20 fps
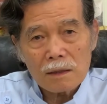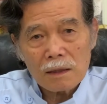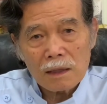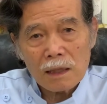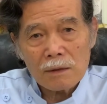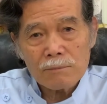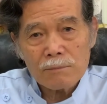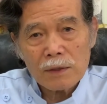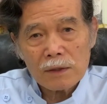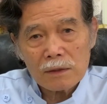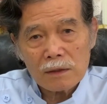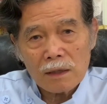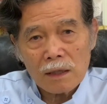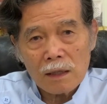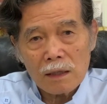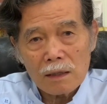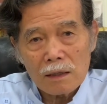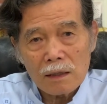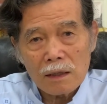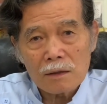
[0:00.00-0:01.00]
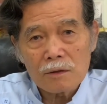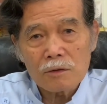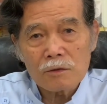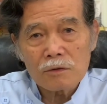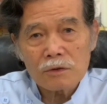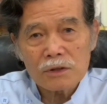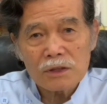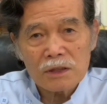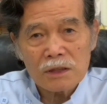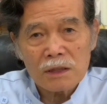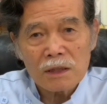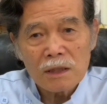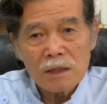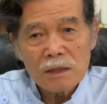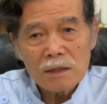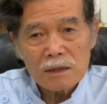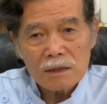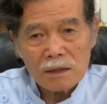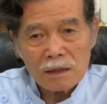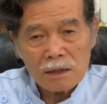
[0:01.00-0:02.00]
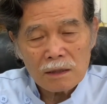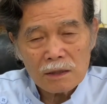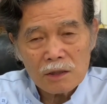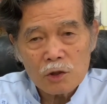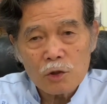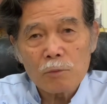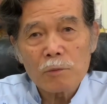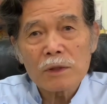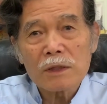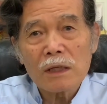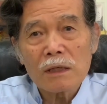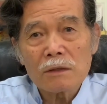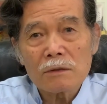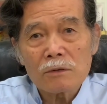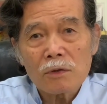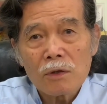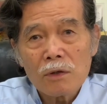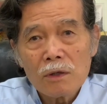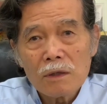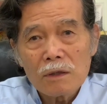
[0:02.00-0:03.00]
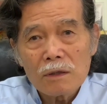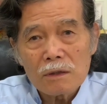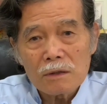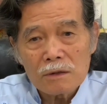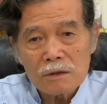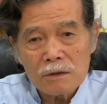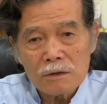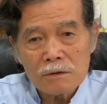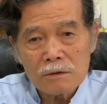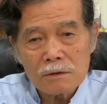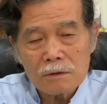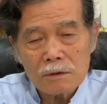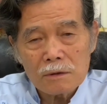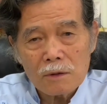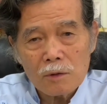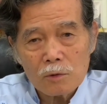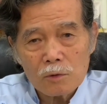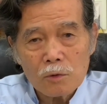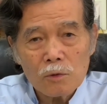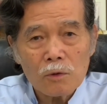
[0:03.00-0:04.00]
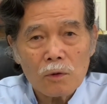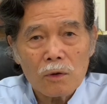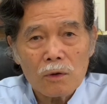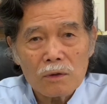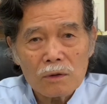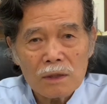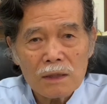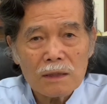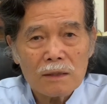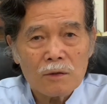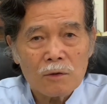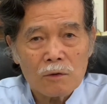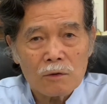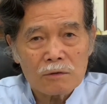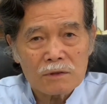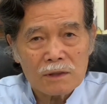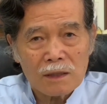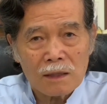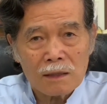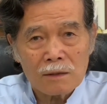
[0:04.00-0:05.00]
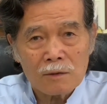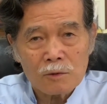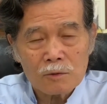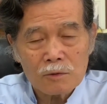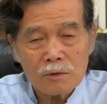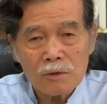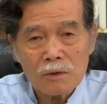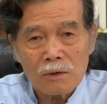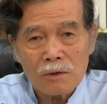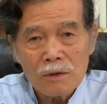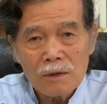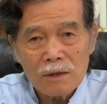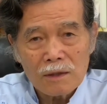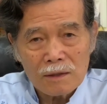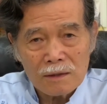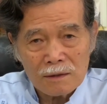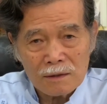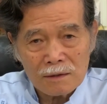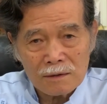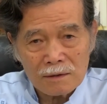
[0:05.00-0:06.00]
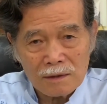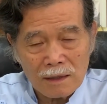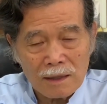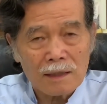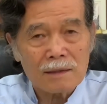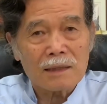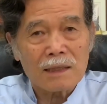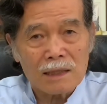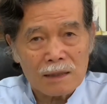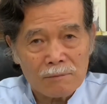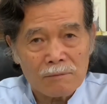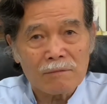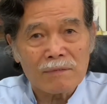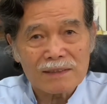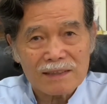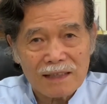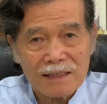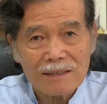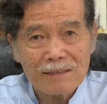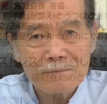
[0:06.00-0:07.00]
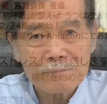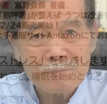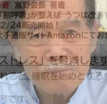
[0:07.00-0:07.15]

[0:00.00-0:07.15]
頑張って得得し広めていくということに努力されることを願ってやみません。